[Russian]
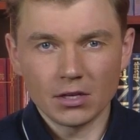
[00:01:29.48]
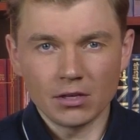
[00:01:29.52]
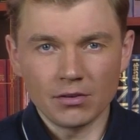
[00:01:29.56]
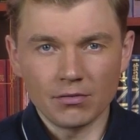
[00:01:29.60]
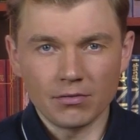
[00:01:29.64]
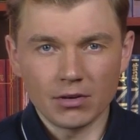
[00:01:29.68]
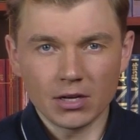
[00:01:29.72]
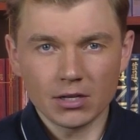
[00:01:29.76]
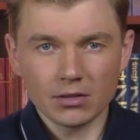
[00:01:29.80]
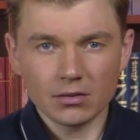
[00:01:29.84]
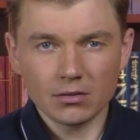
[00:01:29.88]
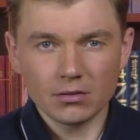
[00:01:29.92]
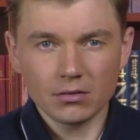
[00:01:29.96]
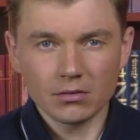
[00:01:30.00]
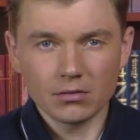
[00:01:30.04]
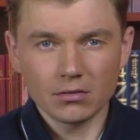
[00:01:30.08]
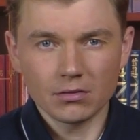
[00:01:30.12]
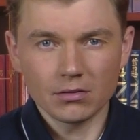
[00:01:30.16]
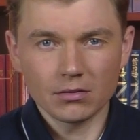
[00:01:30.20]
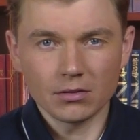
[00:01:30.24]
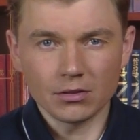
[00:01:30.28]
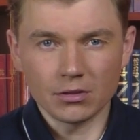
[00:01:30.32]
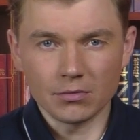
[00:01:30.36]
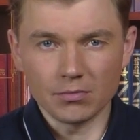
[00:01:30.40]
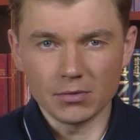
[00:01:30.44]
Иван
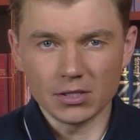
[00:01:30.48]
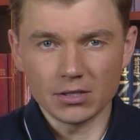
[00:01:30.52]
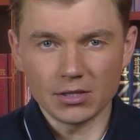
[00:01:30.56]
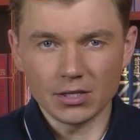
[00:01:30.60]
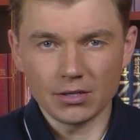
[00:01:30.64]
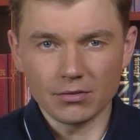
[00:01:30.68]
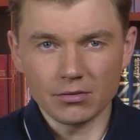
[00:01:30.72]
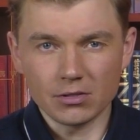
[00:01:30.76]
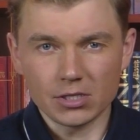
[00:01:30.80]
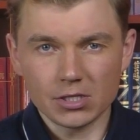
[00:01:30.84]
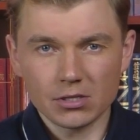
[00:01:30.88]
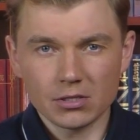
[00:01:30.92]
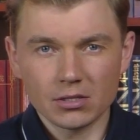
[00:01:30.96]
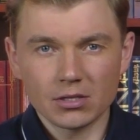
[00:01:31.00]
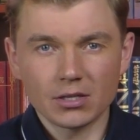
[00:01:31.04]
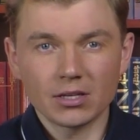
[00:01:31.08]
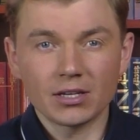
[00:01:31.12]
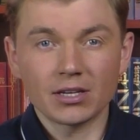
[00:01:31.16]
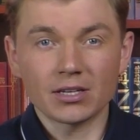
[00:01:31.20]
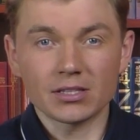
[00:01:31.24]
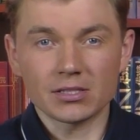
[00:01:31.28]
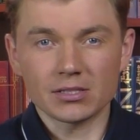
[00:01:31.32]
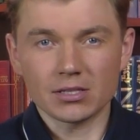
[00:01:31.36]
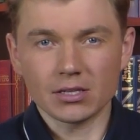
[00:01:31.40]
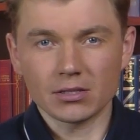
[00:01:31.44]
Дмитриевич
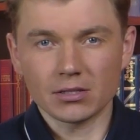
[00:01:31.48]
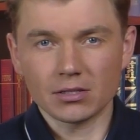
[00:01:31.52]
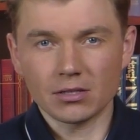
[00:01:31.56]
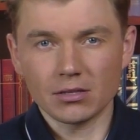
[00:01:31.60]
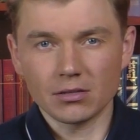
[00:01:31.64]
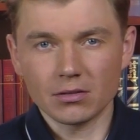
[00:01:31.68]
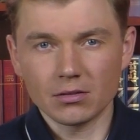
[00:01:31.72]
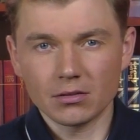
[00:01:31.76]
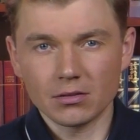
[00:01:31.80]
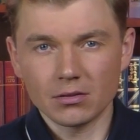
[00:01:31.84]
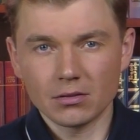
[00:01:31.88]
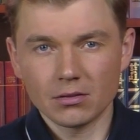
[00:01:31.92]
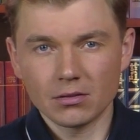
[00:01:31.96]
Касаткин.